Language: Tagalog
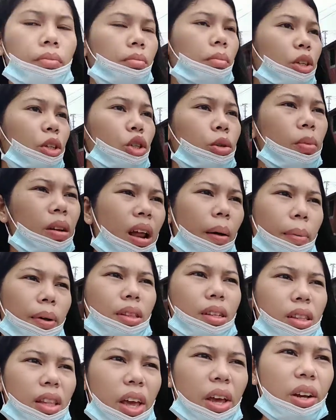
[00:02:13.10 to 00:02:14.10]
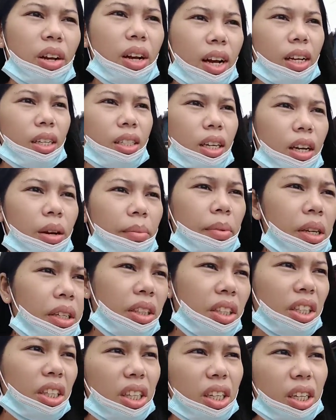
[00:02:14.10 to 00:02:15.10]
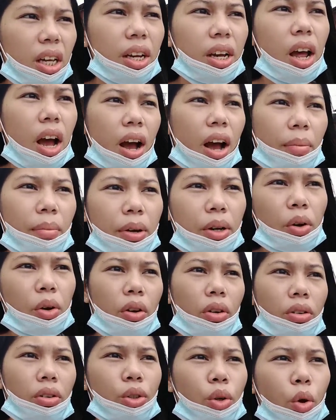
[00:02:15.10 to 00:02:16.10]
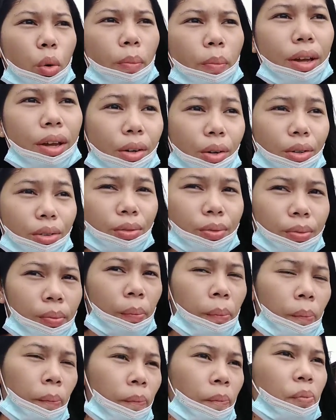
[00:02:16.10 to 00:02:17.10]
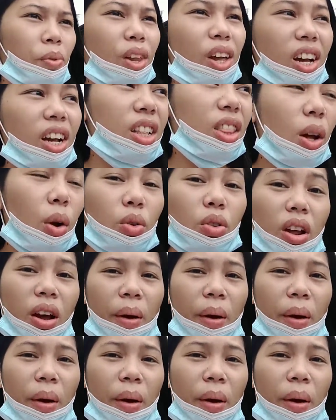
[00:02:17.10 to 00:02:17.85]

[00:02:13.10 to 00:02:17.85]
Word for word: Medyo malapit na tayo guys. Sana may nagtitinda ng manok. So, meron. Nakikita ko na.